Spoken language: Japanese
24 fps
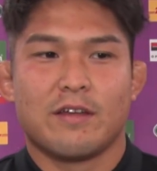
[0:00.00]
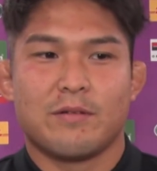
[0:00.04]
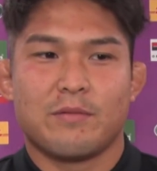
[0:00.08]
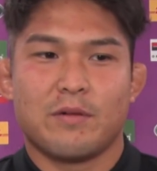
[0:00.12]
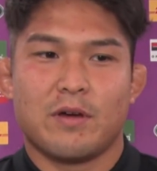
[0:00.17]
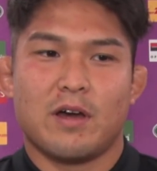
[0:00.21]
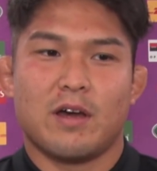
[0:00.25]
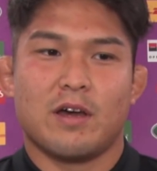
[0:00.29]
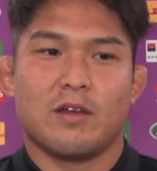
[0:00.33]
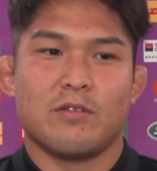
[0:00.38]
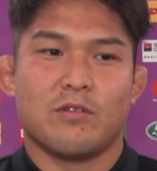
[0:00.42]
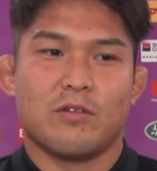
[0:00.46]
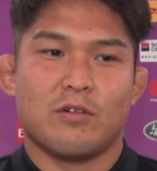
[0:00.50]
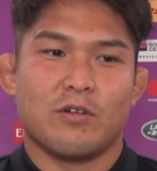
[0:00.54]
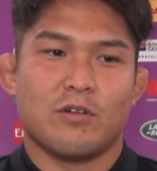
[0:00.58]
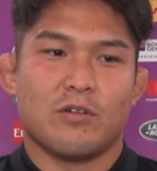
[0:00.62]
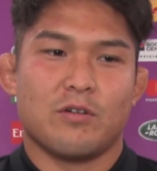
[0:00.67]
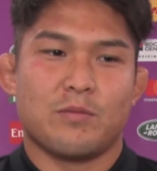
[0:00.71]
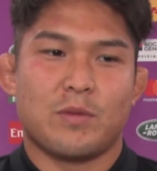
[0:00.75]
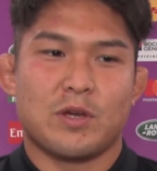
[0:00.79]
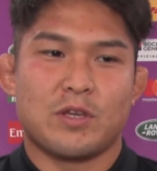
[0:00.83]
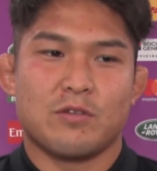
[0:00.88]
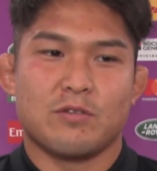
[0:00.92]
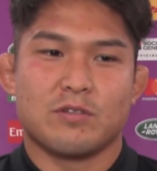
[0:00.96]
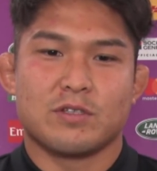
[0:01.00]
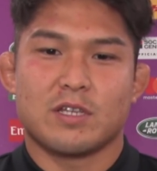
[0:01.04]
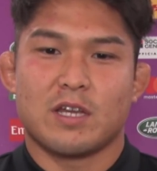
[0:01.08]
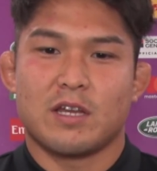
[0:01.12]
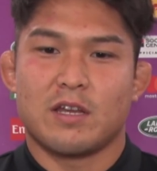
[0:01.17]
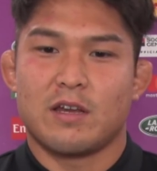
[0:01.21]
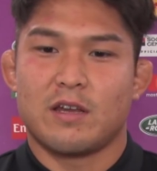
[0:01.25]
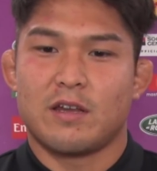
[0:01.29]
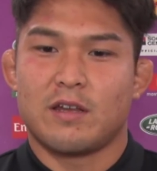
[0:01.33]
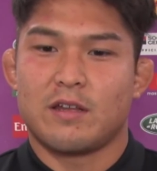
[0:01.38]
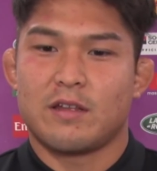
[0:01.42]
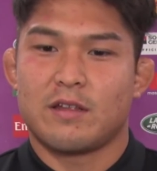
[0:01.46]
まああのまあ、ユウ
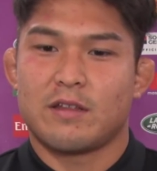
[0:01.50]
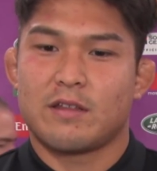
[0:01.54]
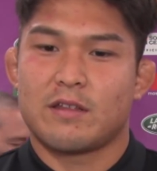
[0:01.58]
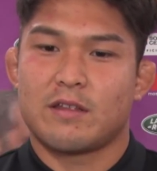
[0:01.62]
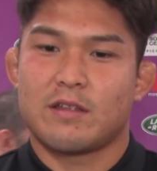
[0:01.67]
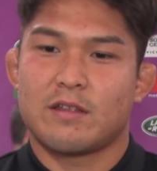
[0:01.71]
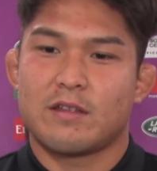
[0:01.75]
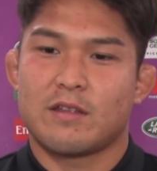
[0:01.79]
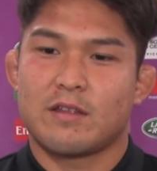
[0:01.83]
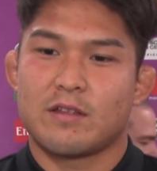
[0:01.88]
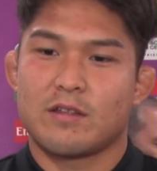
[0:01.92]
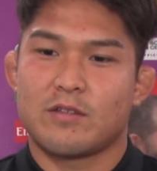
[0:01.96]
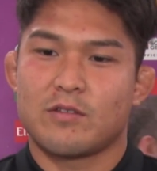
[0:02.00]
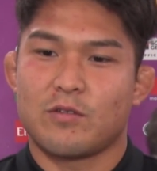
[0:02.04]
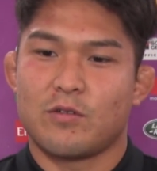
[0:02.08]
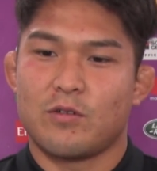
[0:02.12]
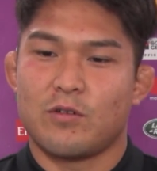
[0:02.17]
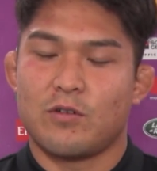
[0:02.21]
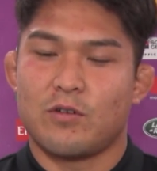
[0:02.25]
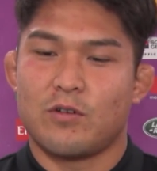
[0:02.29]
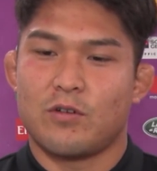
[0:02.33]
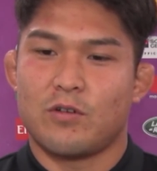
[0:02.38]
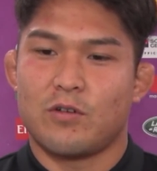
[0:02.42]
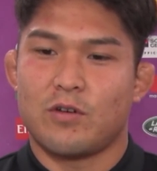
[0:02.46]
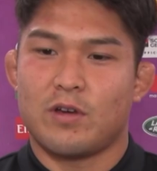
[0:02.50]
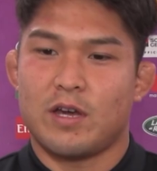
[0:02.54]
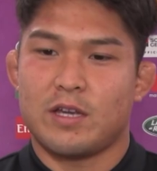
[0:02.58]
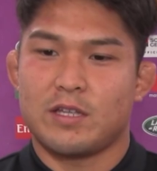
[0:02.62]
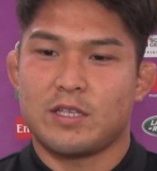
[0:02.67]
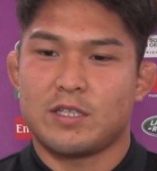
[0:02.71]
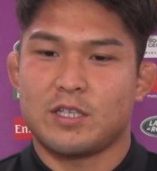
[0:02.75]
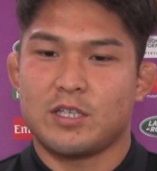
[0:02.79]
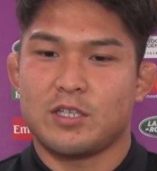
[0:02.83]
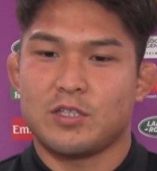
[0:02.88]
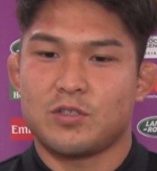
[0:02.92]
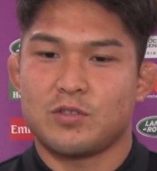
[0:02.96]
さんと相
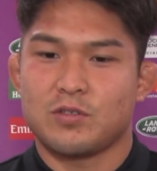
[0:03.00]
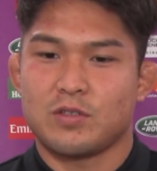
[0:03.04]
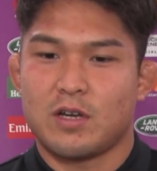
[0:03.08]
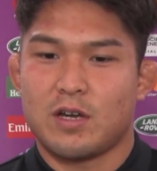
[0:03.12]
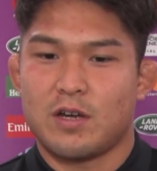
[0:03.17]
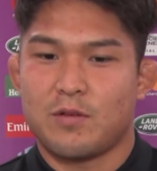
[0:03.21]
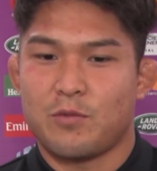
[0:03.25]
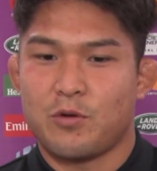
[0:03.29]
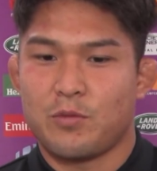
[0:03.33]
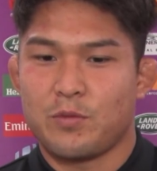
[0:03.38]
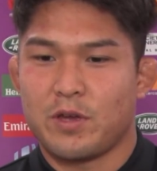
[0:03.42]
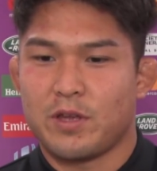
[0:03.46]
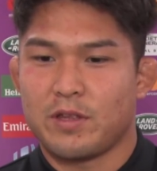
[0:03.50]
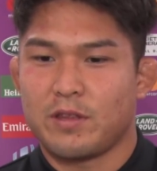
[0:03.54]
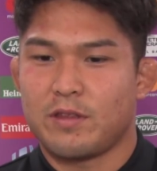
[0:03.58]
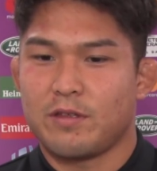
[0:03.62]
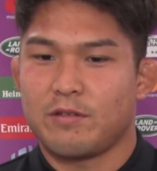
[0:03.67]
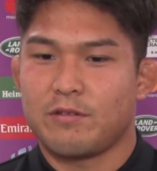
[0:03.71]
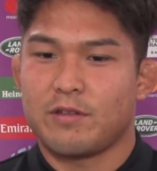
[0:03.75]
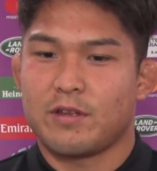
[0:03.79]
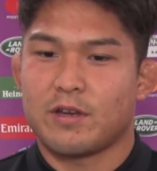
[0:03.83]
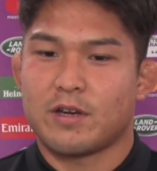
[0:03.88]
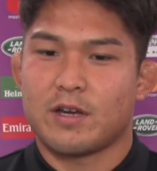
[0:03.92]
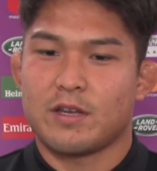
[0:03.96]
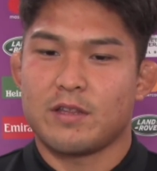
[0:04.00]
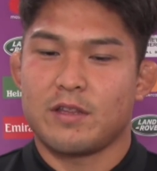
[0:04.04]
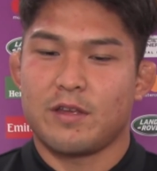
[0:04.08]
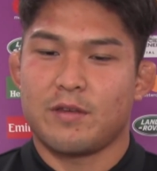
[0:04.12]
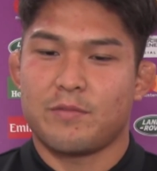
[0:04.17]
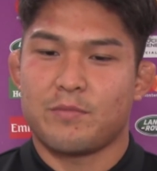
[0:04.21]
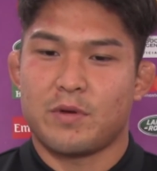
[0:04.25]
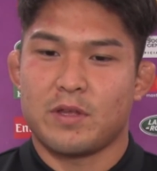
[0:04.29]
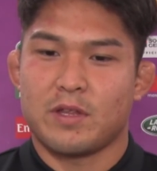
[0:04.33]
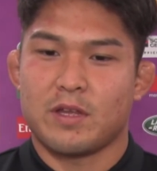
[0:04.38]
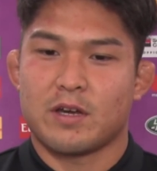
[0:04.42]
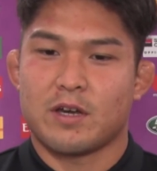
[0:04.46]
手選手がもみ合っている中
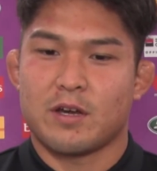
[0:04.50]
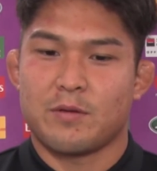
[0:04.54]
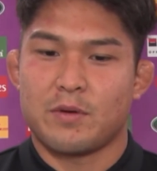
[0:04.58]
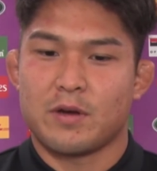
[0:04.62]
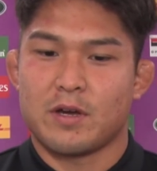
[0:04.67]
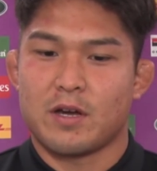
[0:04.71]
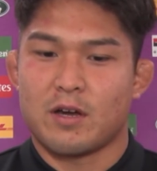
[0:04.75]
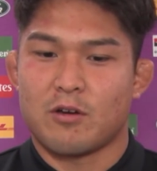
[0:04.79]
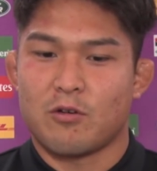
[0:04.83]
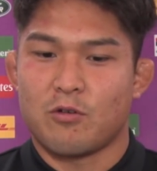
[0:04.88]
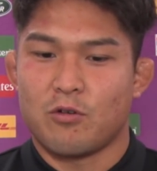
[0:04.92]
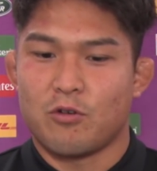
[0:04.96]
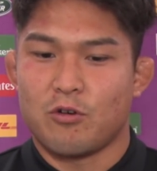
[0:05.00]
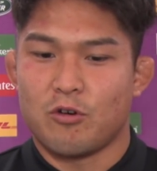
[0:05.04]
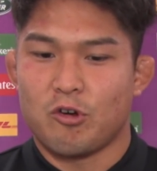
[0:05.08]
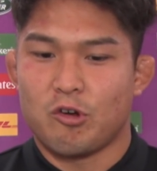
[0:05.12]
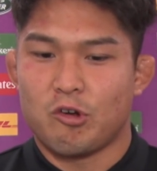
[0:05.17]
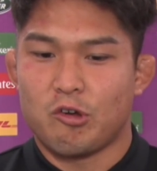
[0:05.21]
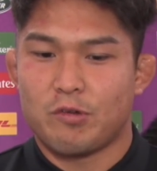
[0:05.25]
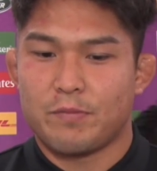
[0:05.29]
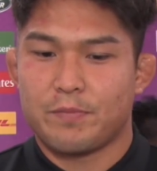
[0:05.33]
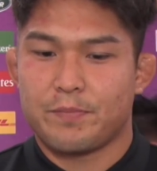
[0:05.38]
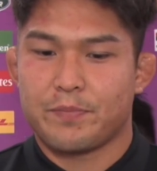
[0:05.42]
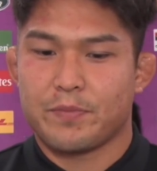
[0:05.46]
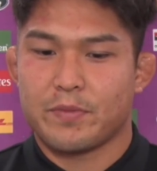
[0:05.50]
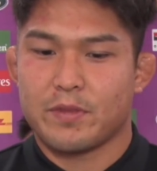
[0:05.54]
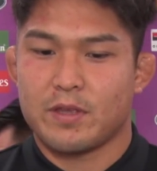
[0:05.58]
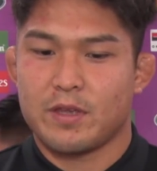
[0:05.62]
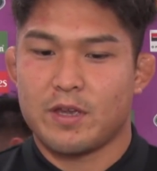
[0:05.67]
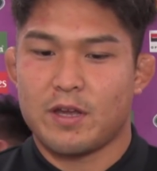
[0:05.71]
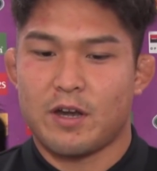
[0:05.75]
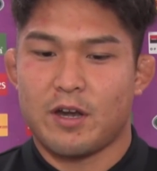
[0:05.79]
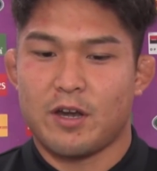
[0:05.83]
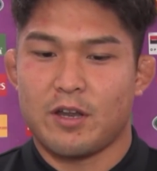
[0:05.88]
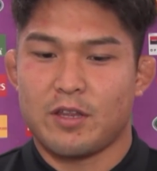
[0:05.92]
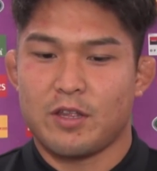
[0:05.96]
で、まあ、仲間がこ
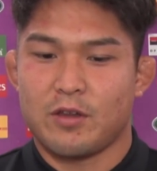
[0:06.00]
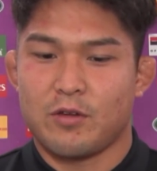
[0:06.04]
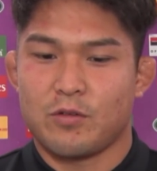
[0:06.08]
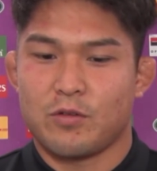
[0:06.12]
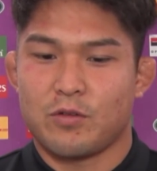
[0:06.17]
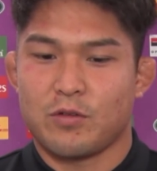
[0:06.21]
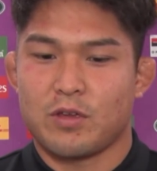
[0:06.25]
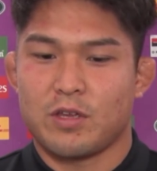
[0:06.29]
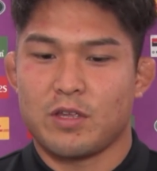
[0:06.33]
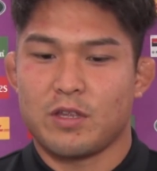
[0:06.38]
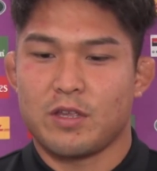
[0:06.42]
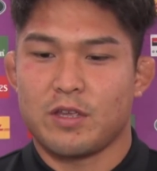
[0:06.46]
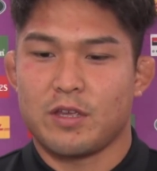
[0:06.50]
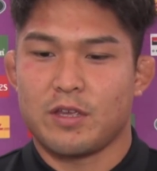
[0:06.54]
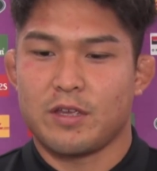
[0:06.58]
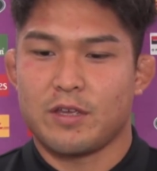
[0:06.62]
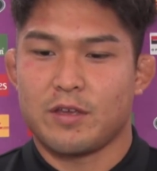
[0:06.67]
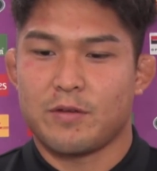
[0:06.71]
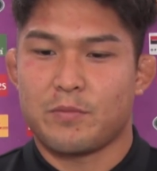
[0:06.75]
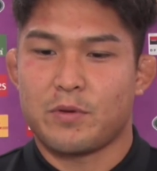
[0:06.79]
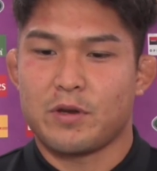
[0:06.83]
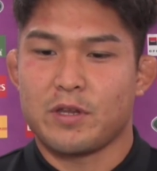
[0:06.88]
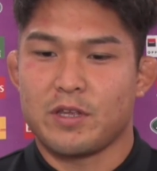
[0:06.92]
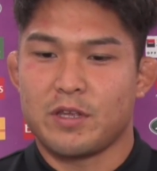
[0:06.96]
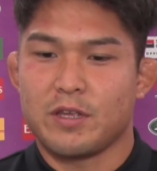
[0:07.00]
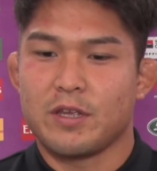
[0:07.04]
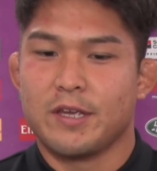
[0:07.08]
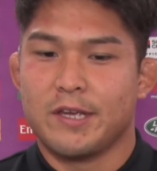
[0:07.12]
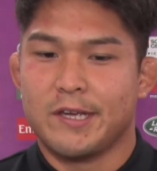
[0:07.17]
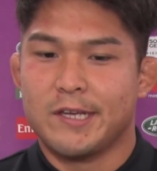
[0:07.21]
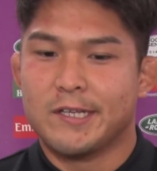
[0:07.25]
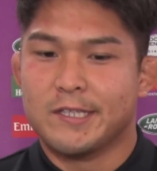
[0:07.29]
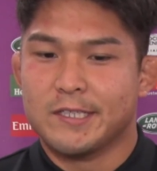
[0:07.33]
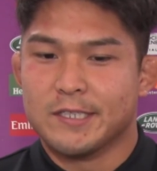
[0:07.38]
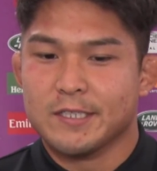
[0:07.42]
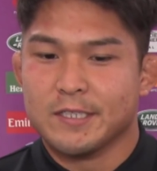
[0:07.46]
うやられてる時にやっぱり。
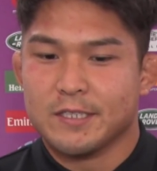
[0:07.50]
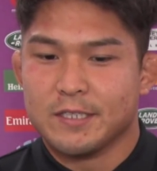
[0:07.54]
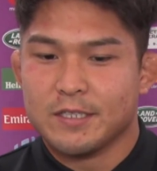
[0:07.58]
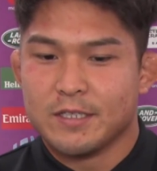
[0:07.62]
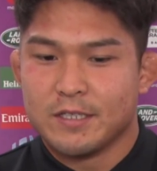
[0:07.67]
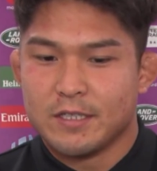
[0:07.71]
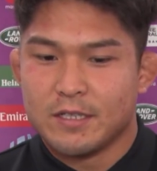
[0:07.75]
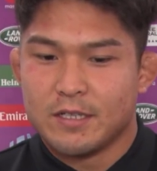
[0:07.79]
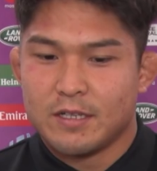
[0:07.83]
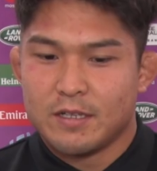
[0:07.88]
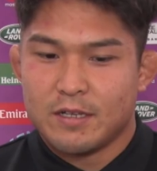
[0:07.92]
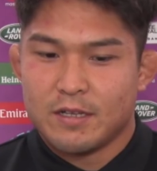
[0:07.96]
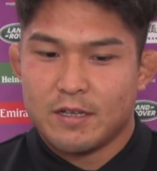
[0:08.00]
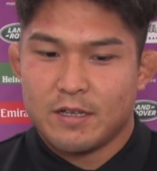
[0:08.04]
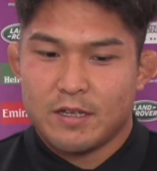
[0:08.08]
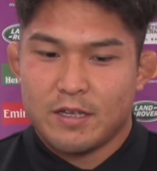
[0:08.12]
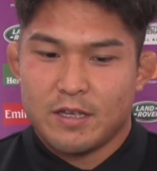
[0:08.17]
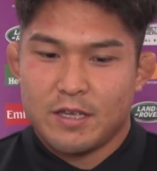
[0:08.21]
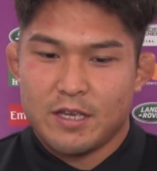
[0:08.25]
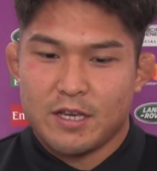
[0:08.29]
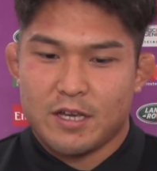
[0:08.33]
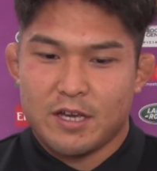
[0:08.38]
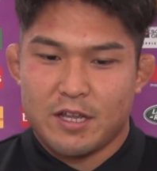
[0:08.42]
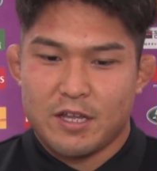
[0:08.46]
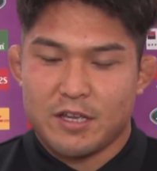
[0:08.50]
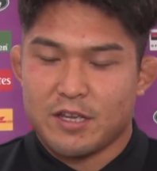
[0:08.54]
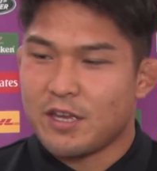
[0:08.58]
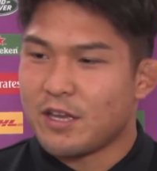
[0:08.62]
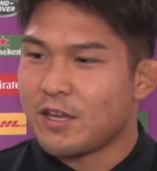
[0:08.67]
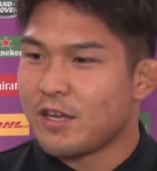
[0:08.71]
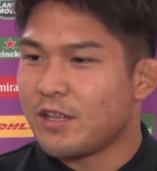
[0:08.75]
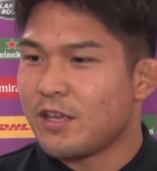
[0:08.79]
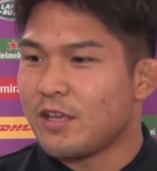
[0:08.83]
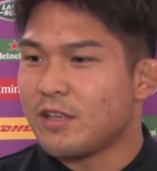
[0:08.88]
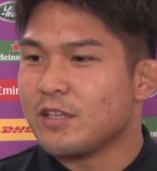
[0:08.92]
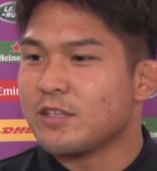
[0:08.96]
行かなきゃ
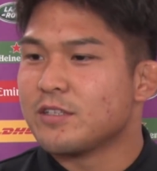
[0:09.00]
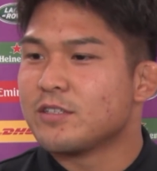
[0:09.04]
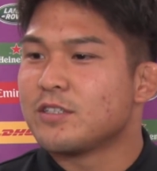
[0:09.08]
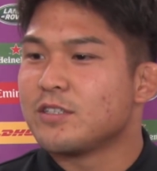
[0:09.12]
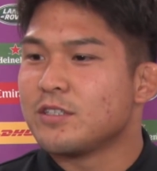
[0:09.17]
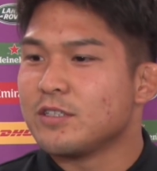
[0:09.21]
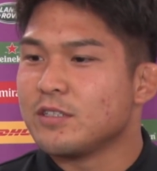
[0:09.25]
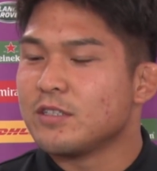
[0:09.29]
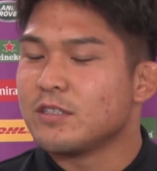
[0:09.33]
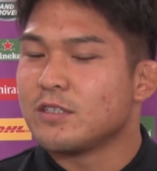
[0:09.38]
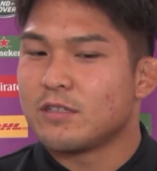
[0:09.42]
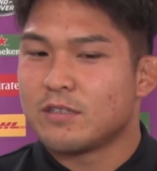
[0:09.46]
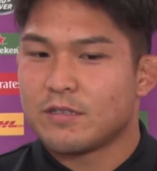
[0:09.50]
いけないですし、